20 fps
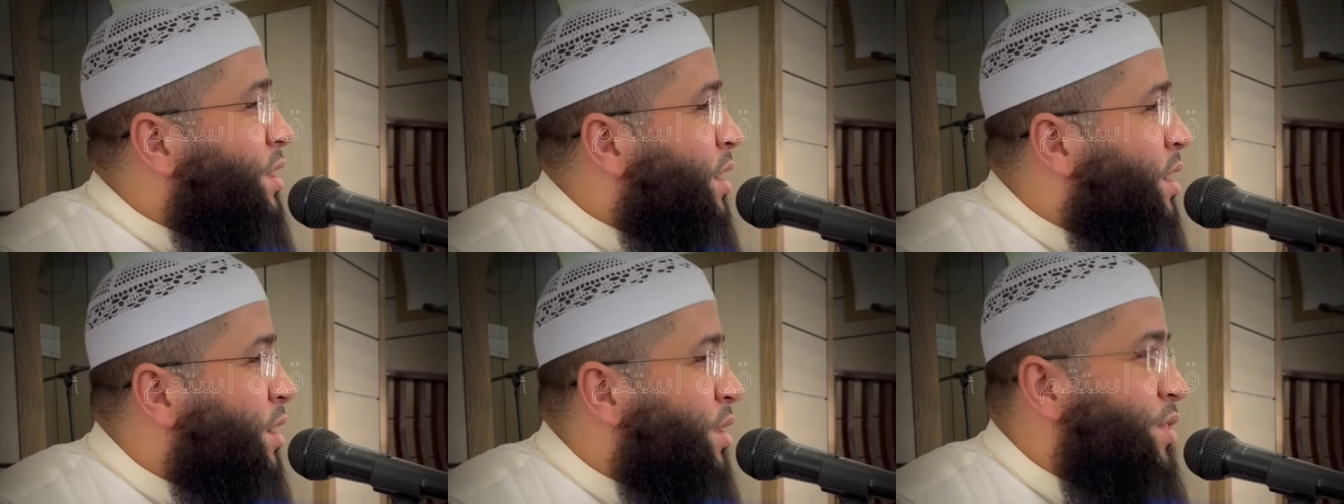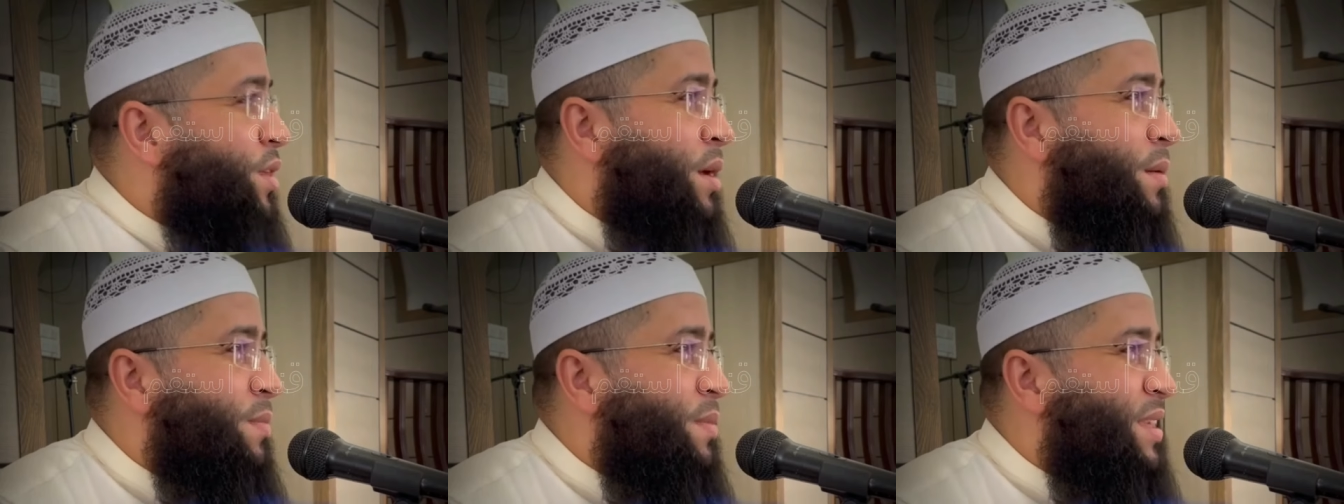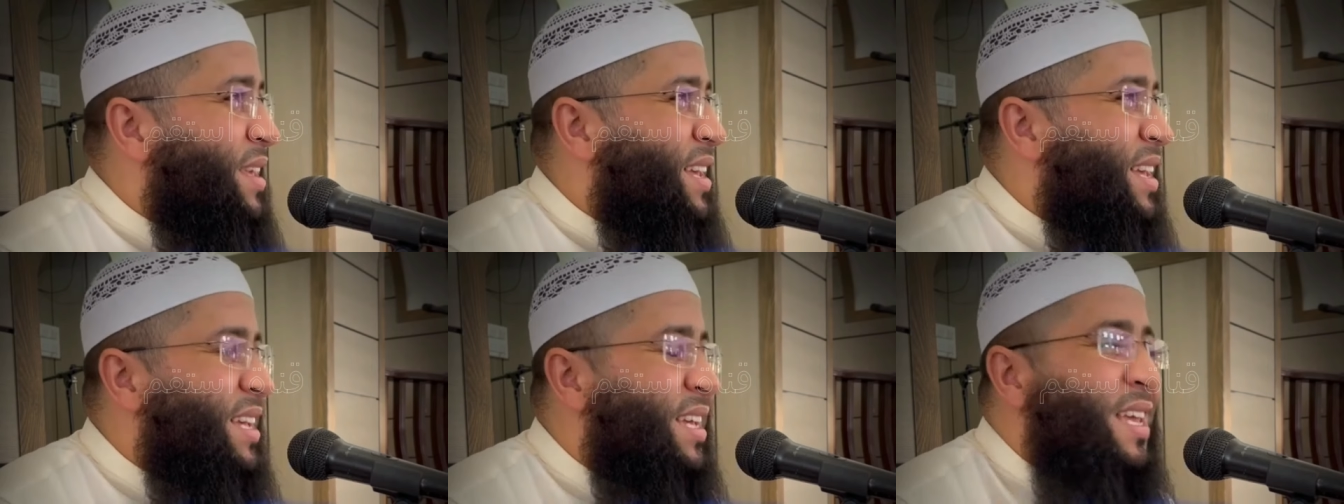عظيم
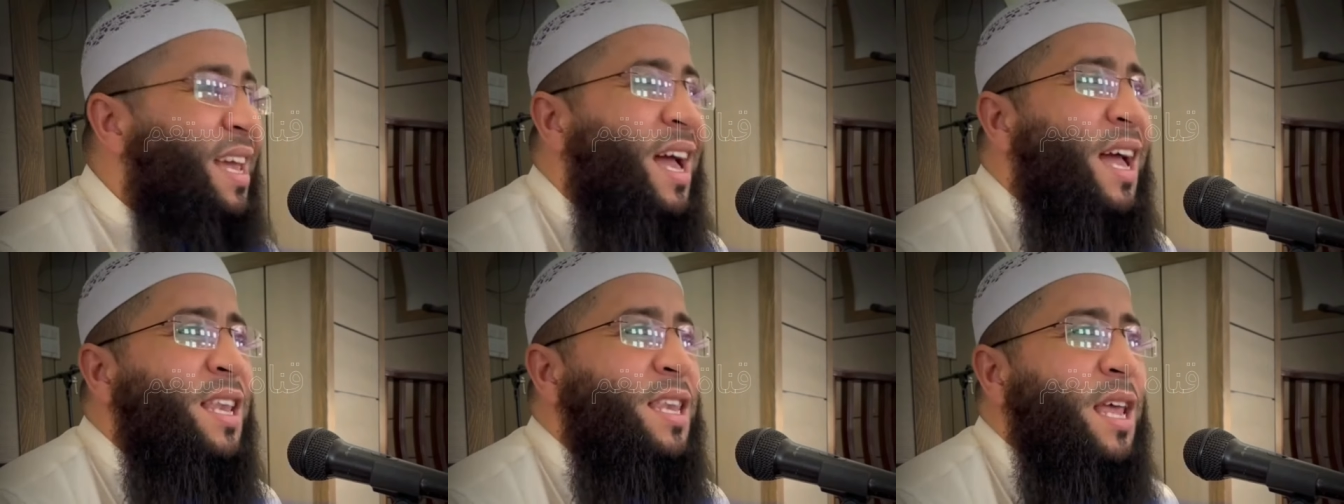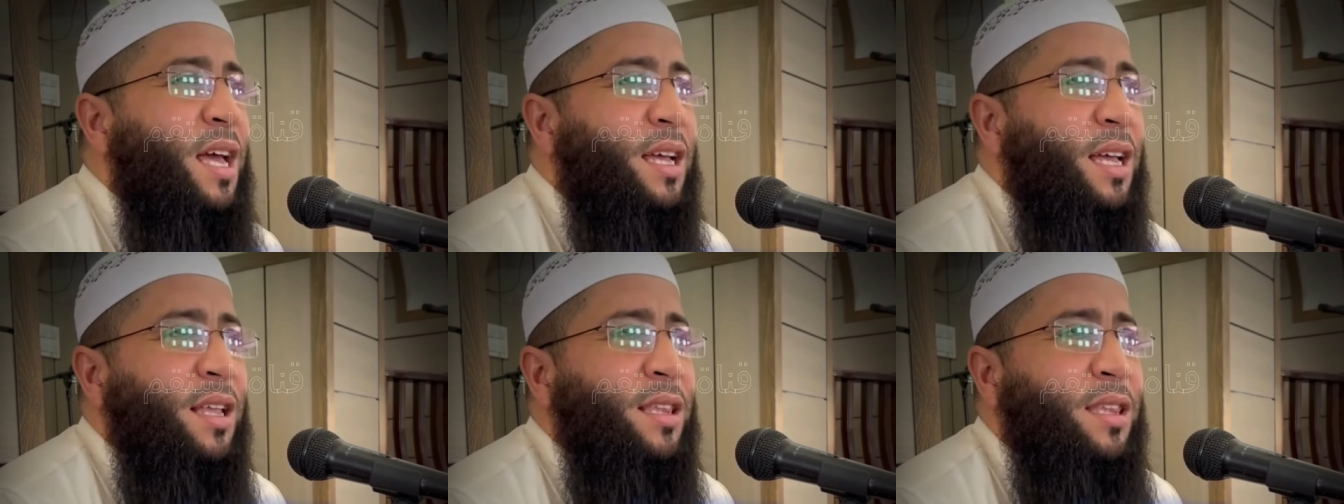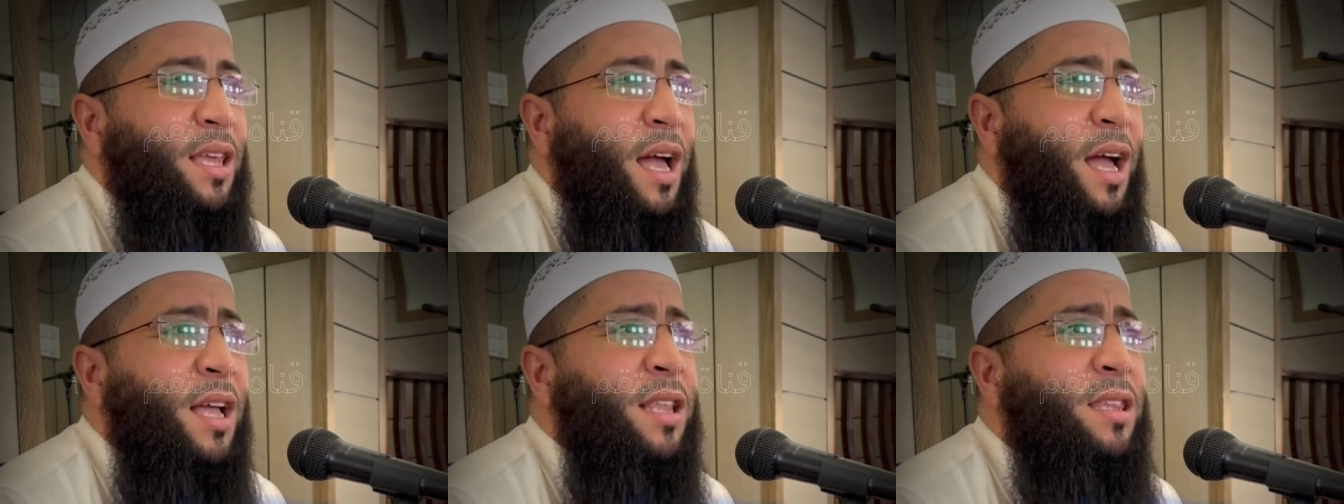كأنك
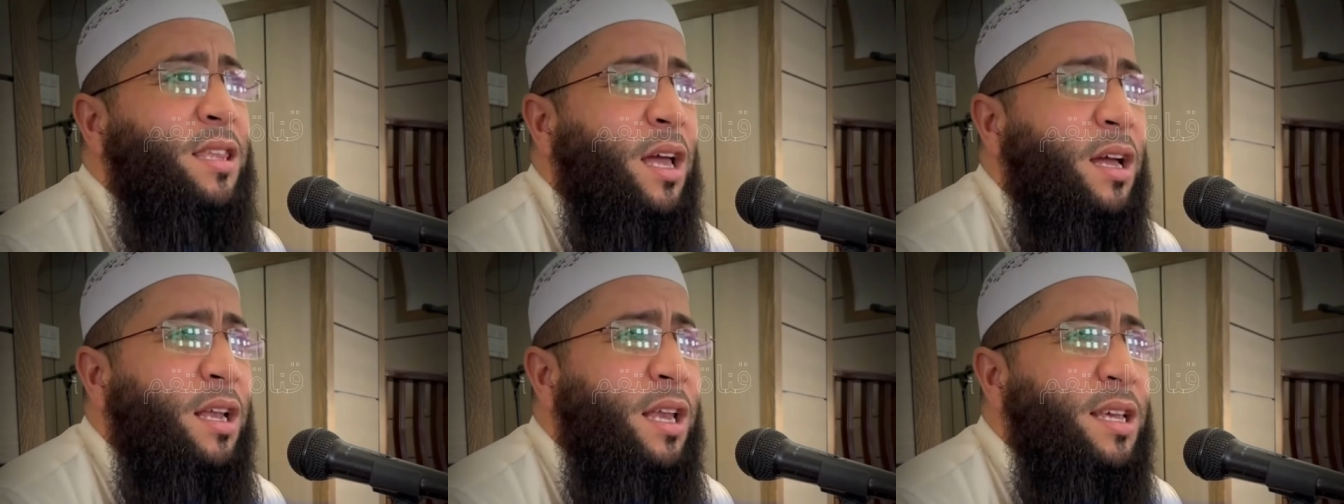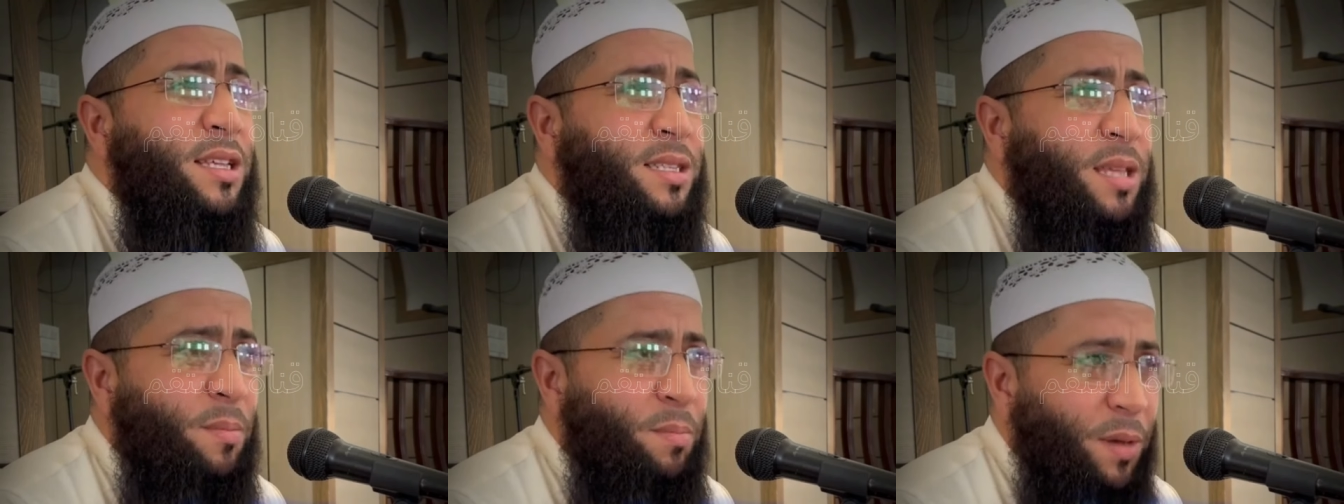أنت حتى ليس